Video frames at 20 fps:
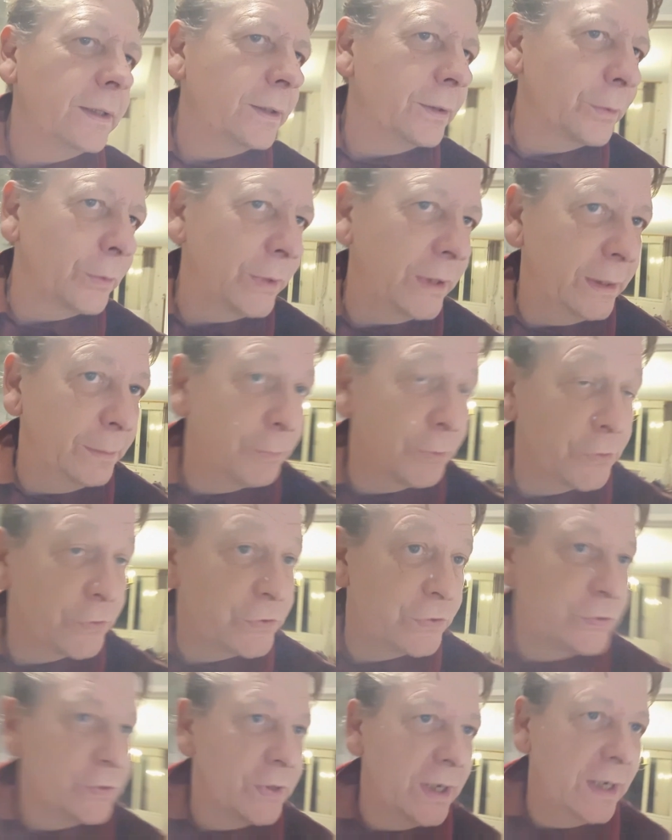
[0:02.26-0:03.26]
Oui,
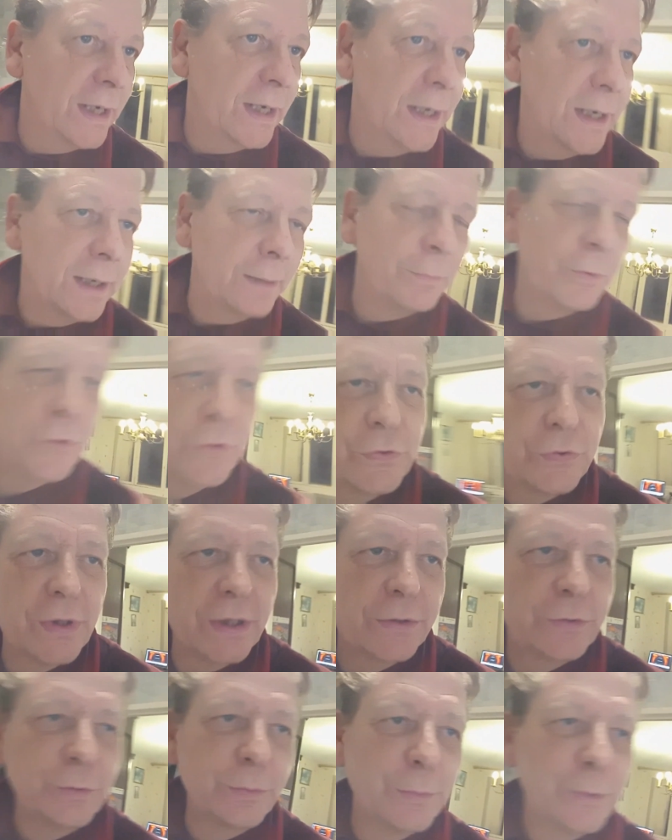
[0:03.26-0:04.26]
bonsoir,
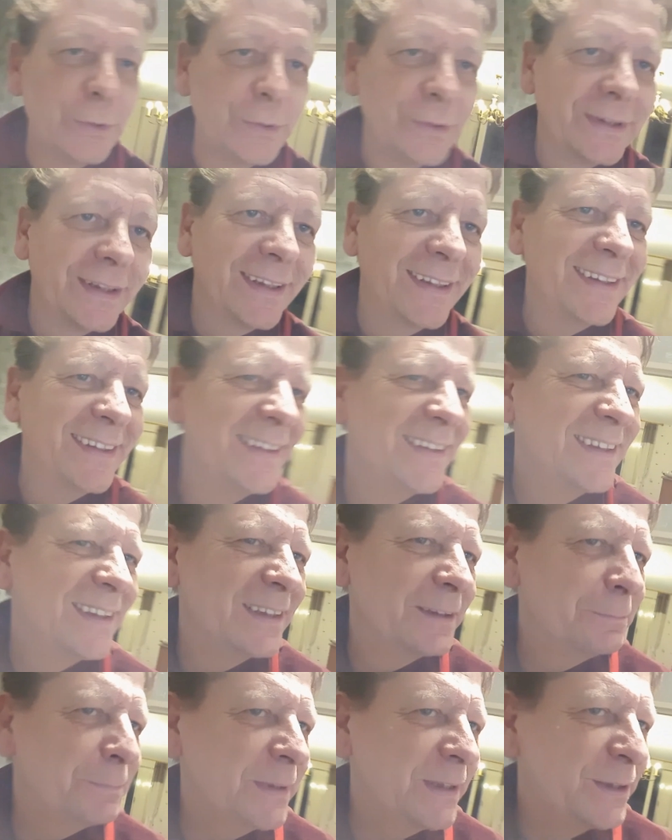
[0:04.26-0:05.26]
bonsoir tout le monde.
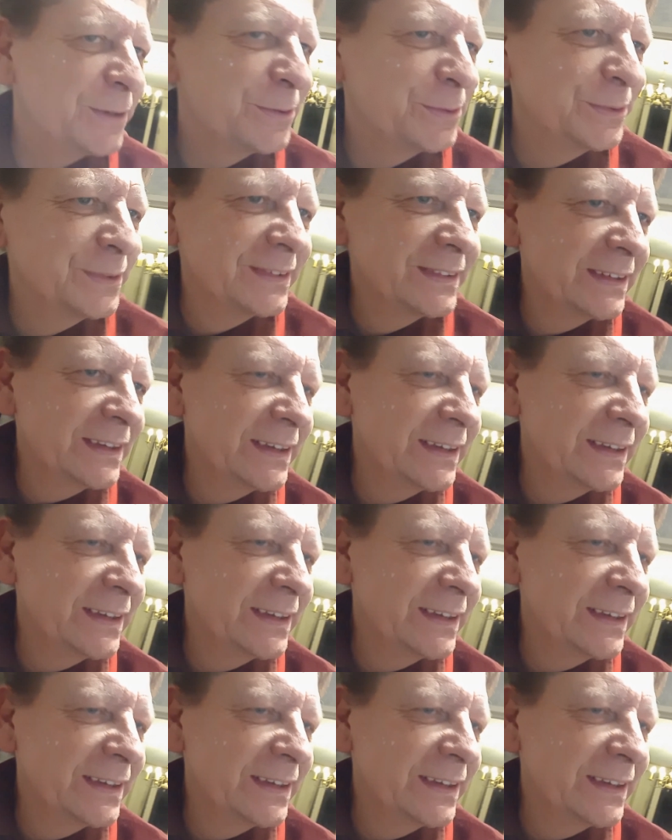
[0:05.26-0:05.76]
Bisous.